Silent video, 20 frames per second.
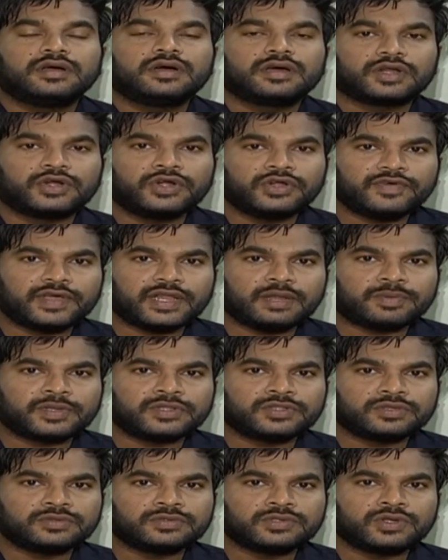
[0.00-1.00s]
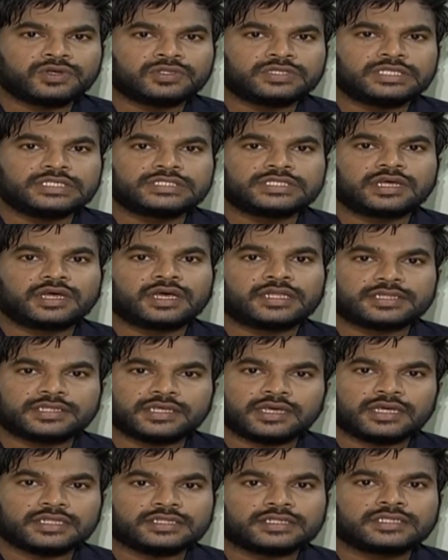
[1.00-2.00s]
రెండు వేల పంతొమ్మిదిలో దిశ హత్య
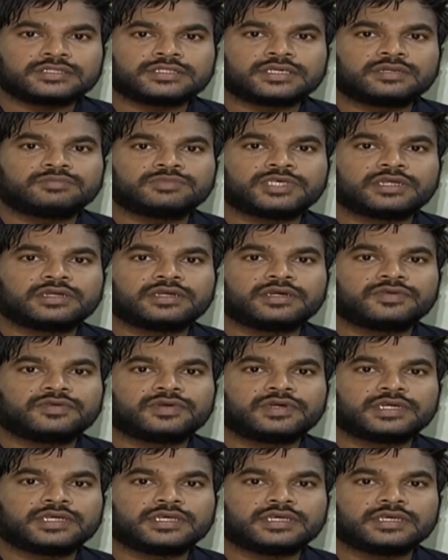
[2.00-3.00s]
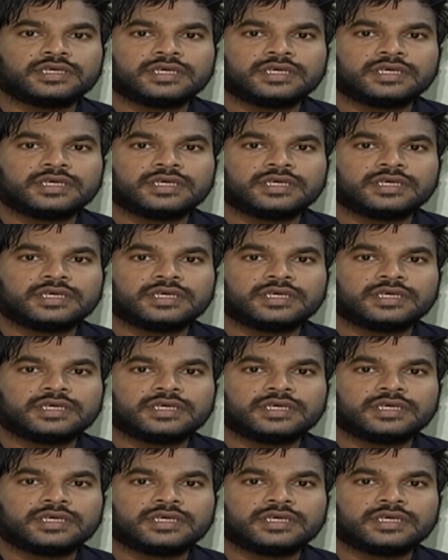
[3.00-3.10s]
అత్యాచారం జరిగినటువంటి